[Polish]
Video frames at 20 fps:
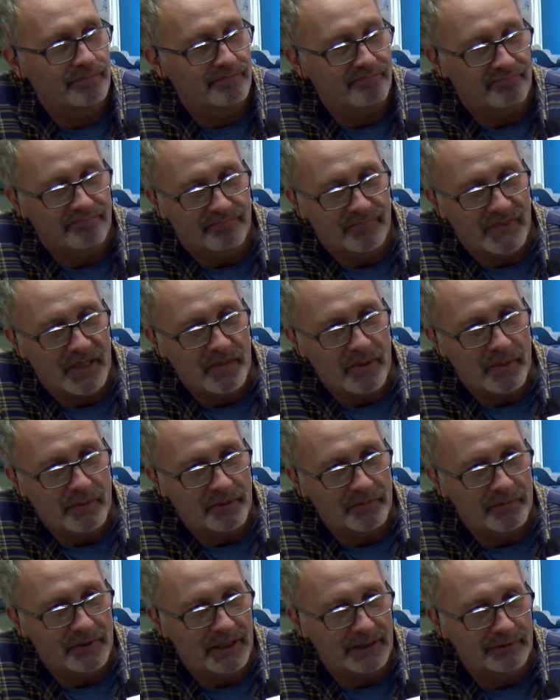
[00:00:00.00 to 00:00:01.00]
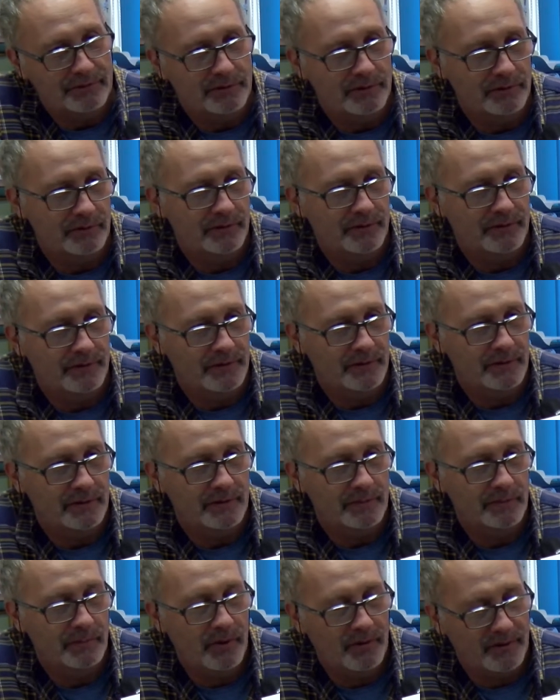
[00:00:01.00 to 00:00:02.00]
mm, nie mam objawów,
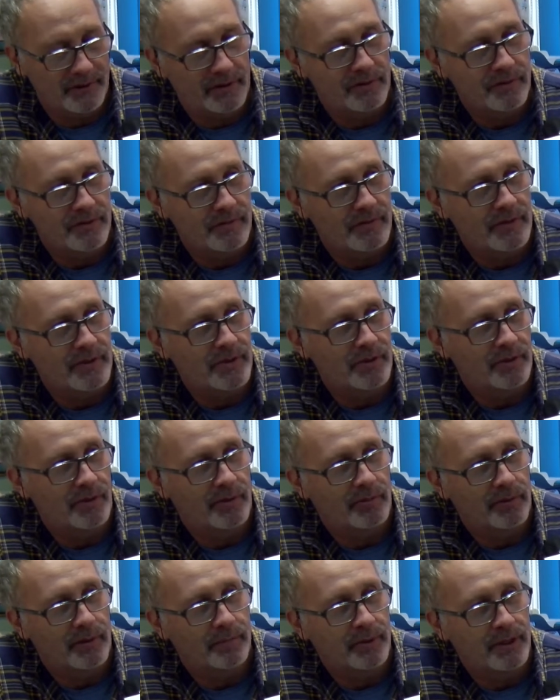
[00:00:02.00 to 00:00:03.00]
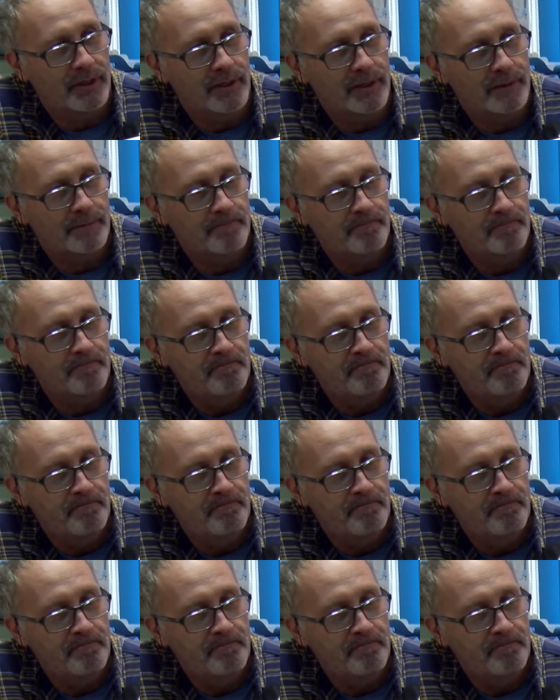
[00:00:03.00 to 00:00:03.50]
y, poza oczywiście osłabieniem.